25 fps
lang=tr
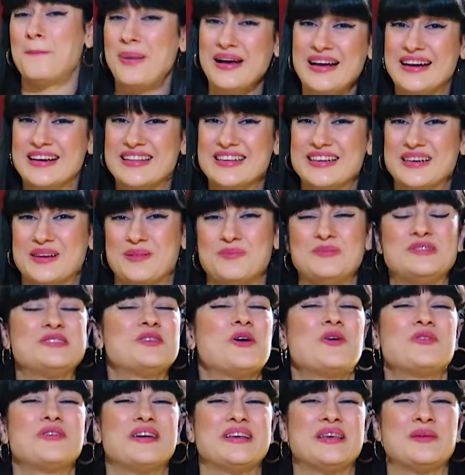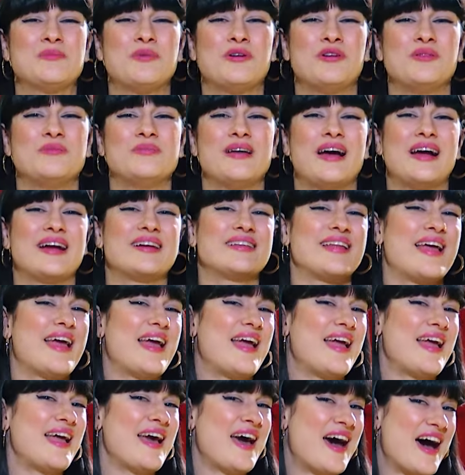Bakalım sonraki
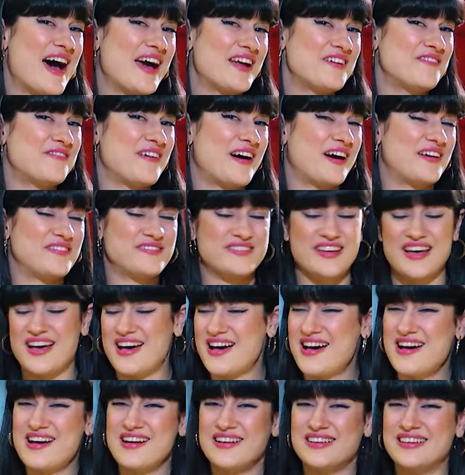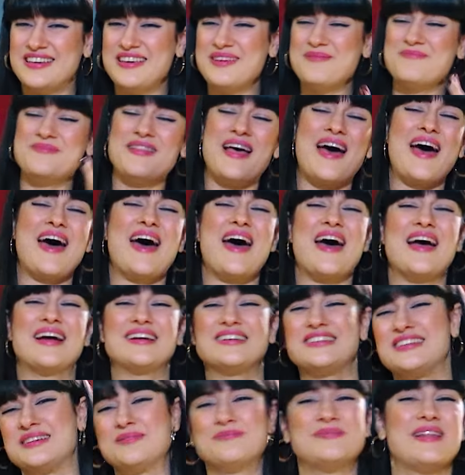bölümlerde High Five'da
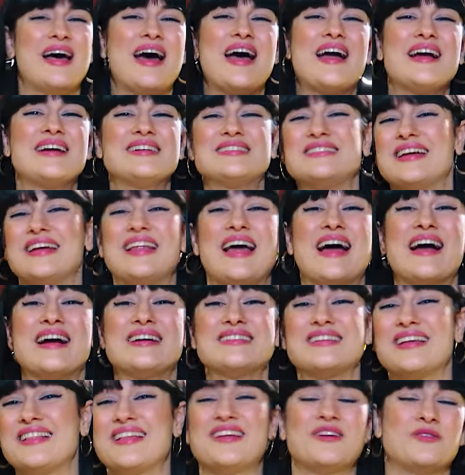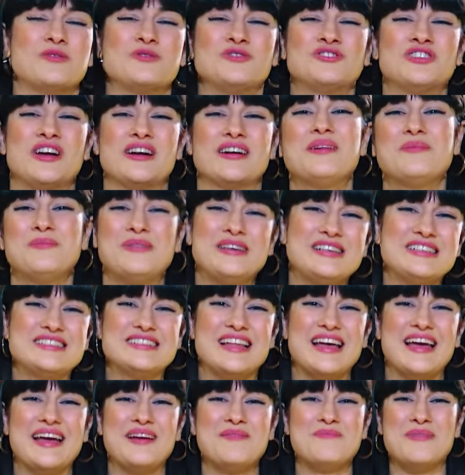kimler, kimler, neler, neler olacak? Biz
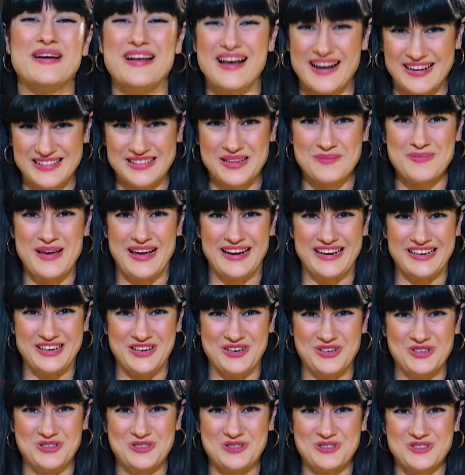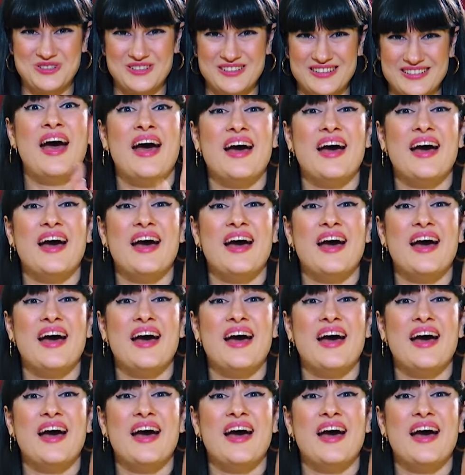de merakla bekliyoruz.